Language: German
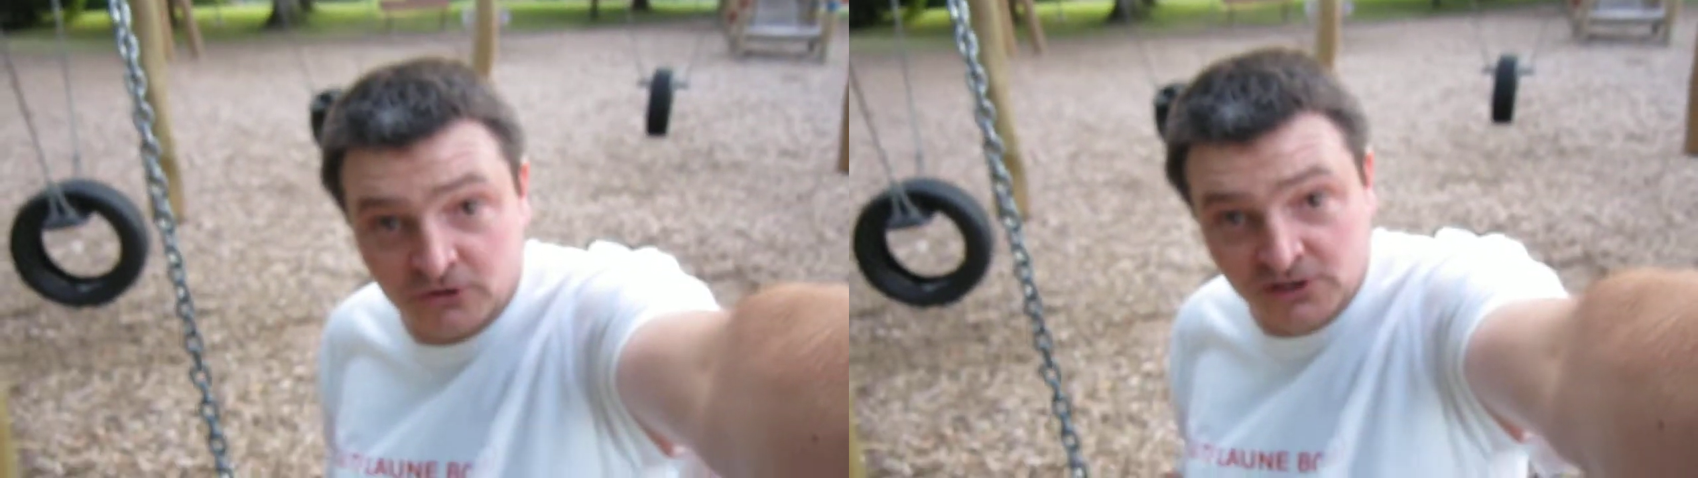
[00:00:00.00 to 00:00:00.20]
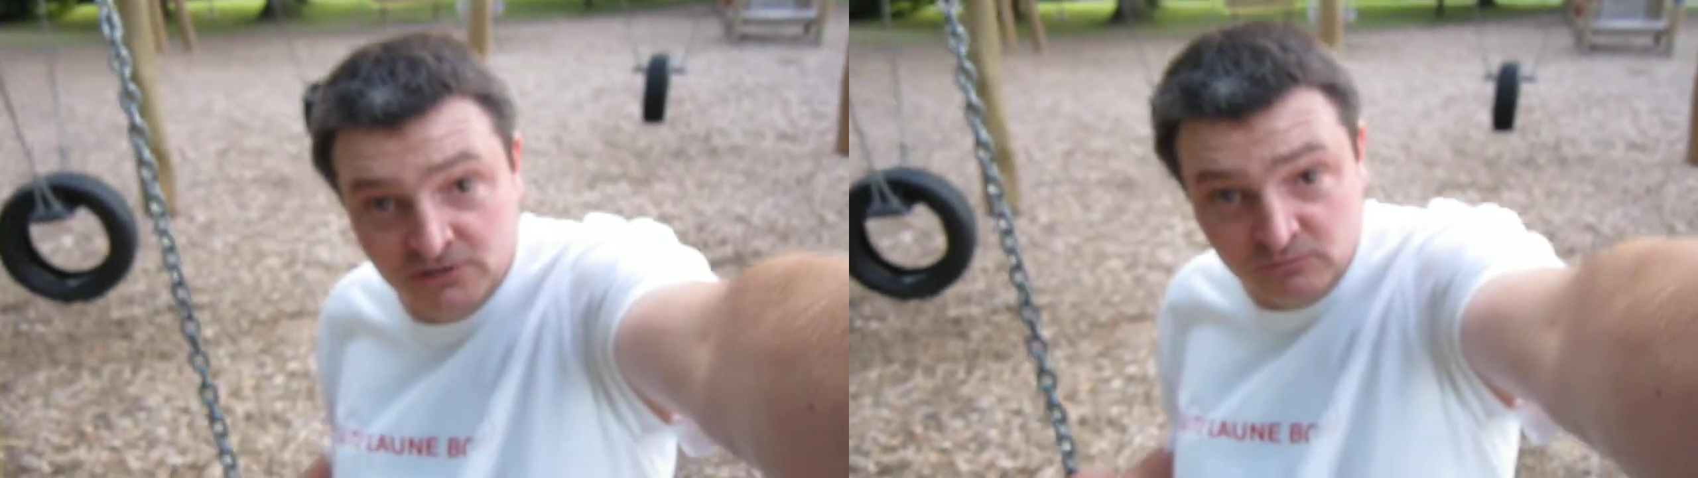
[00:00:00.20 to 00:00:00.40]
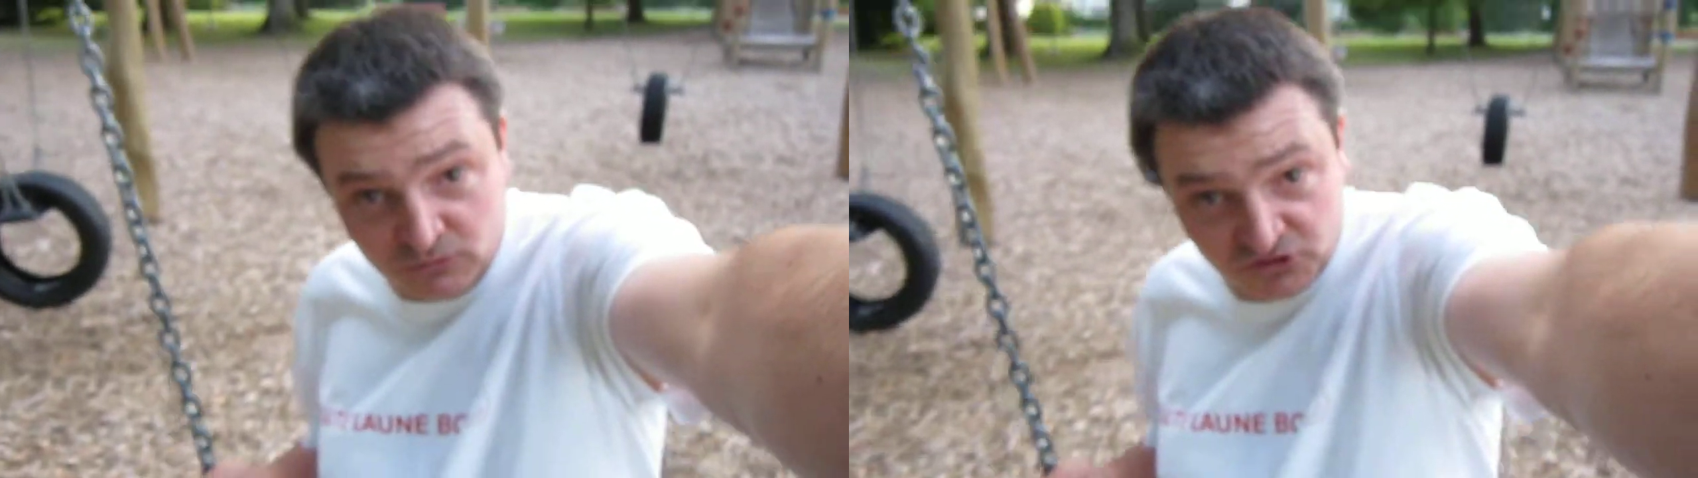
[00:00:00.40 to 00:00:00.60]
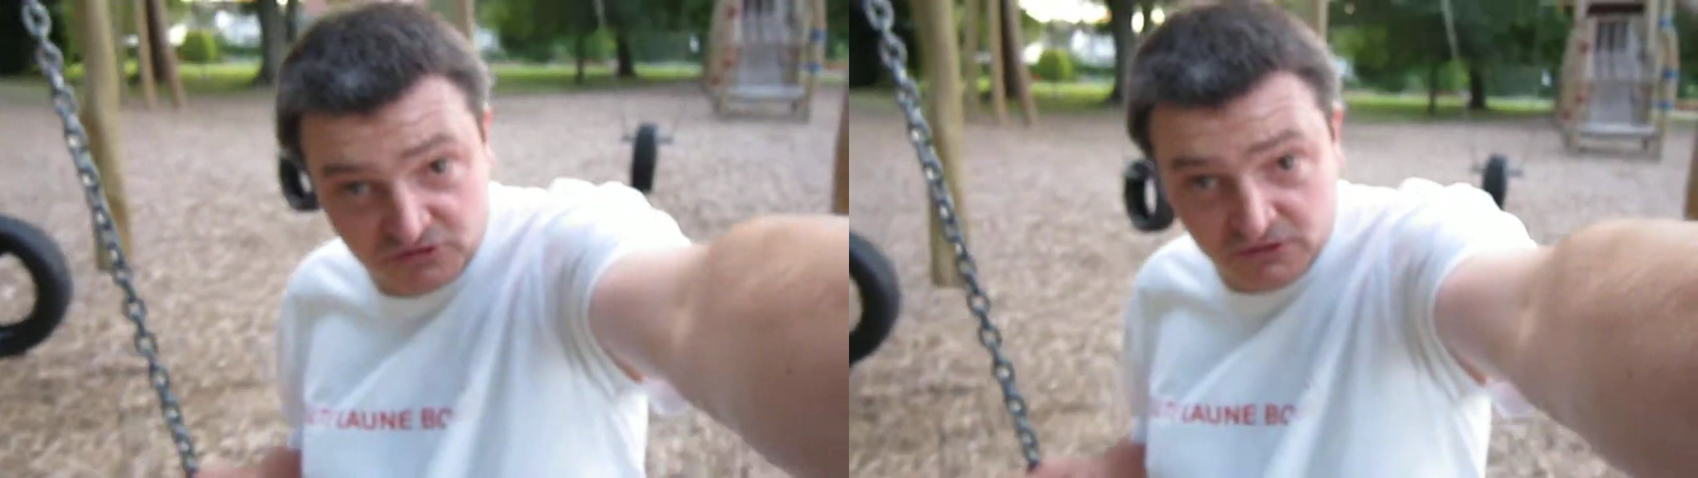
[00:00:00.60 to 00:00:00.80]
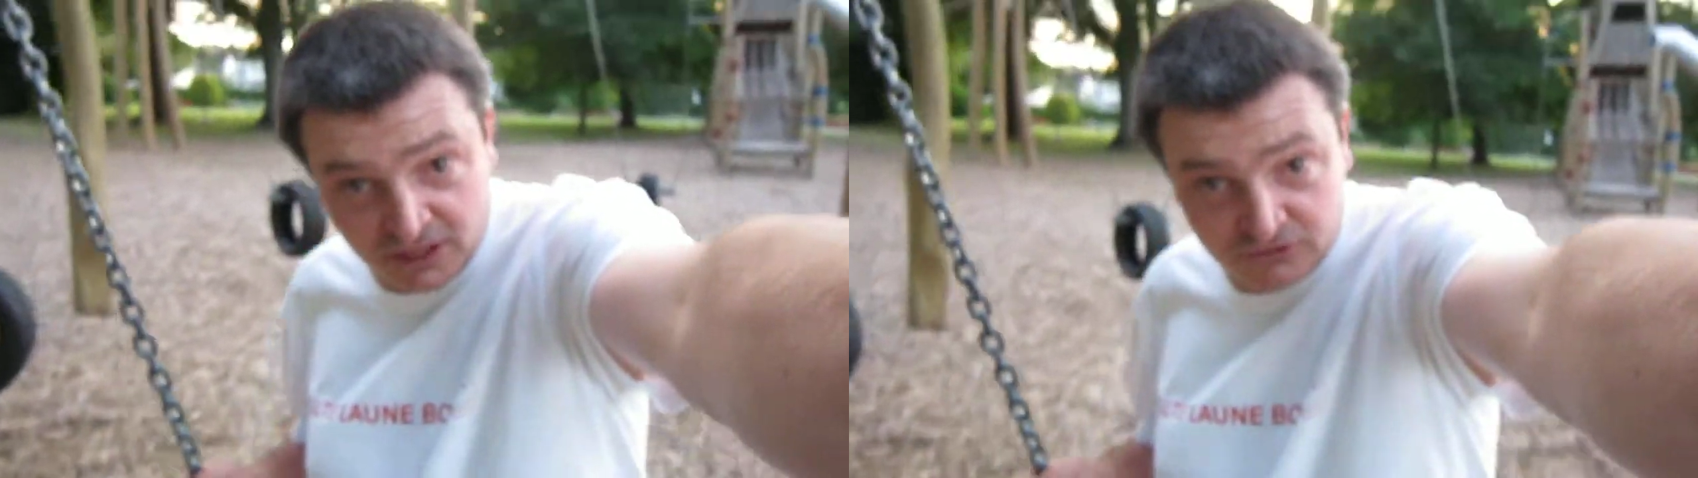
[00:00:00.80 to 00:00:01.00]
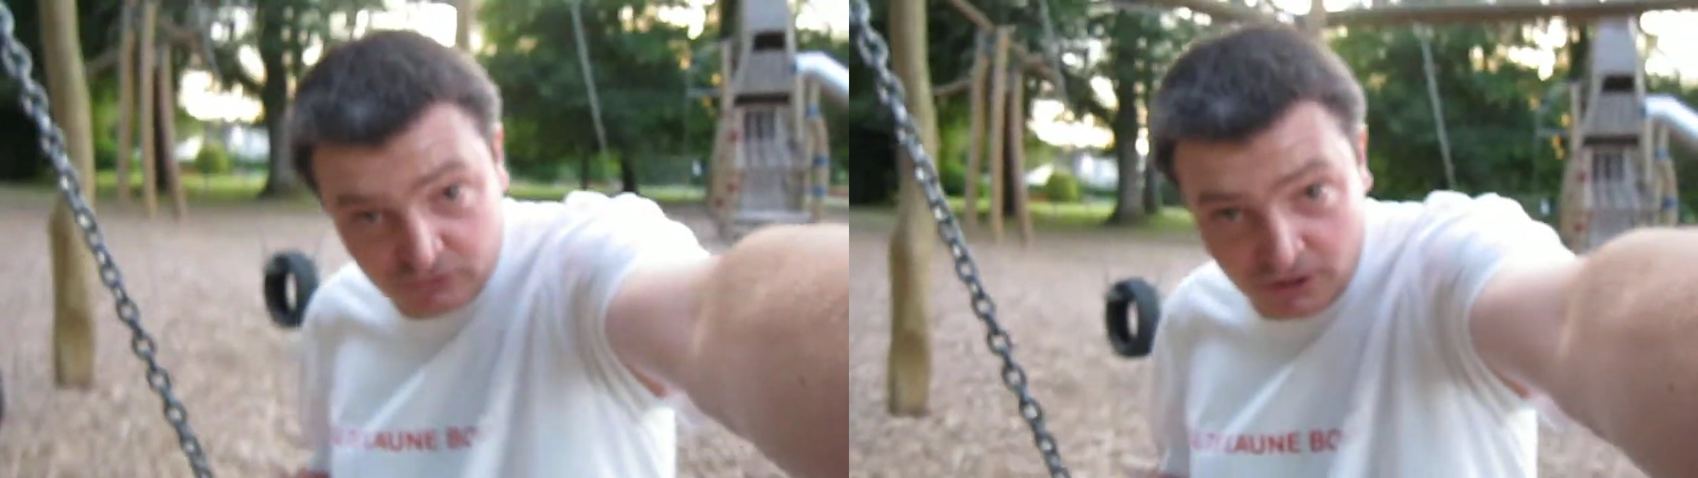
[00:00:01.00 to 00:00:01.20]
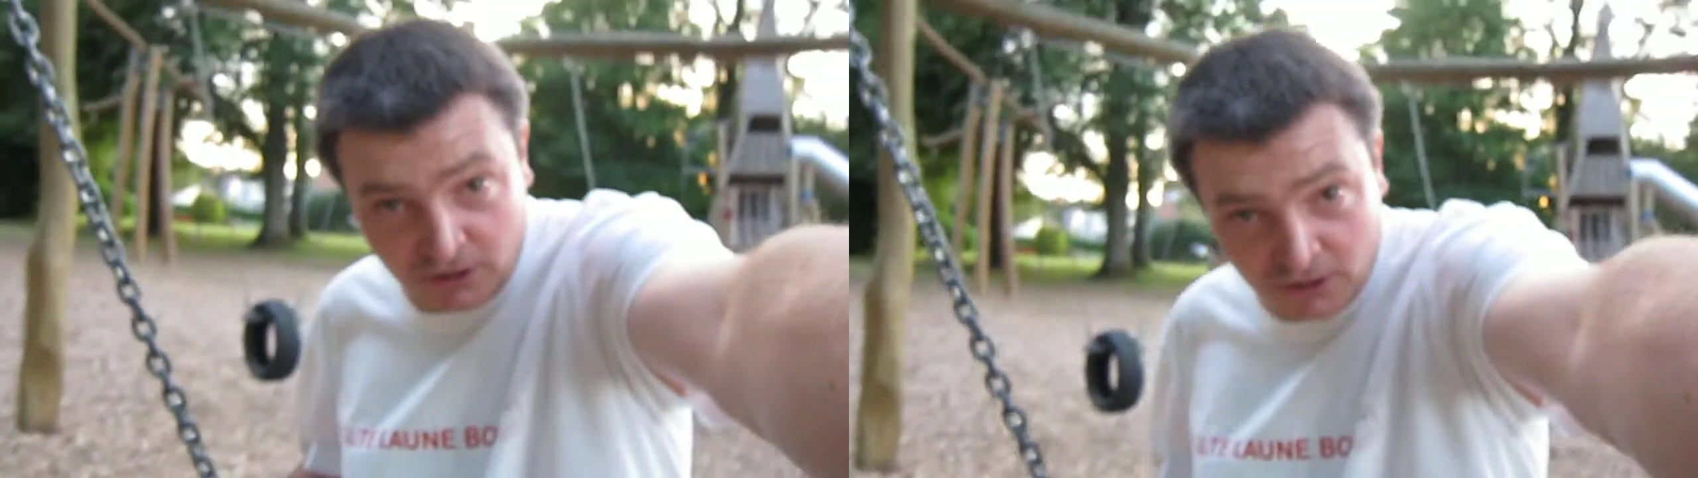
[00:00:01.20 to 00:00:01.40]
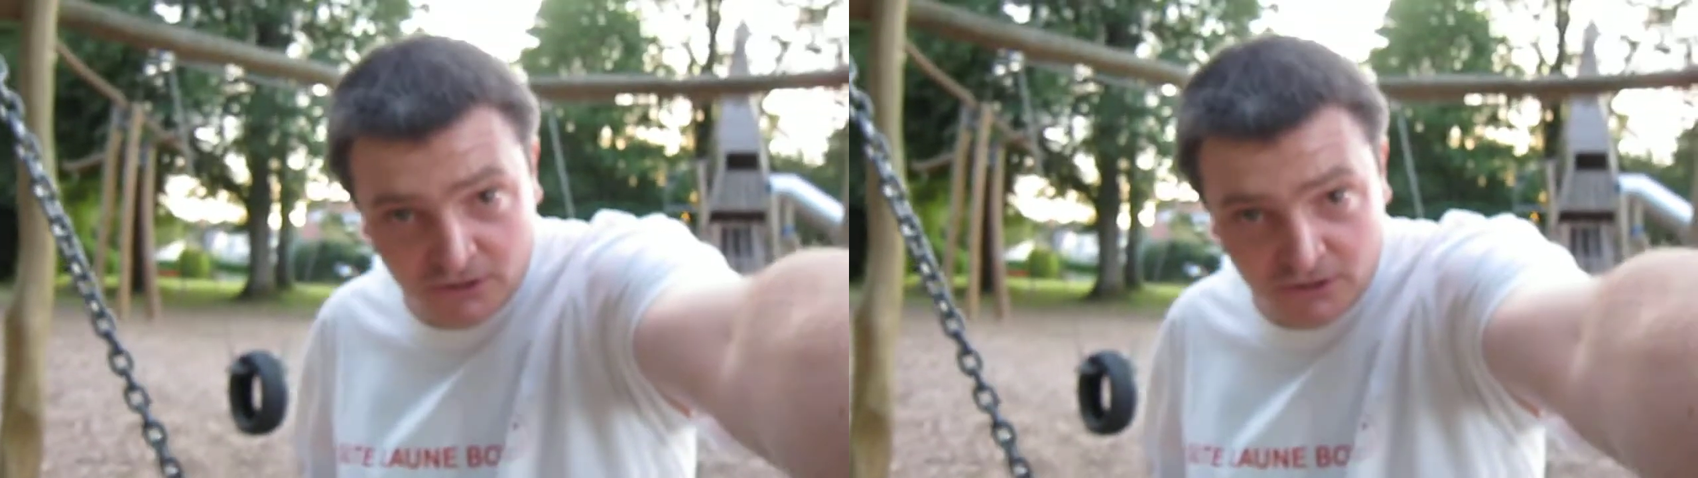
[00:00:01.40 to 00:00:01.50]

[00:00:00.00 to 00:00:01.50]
die Muskulatur.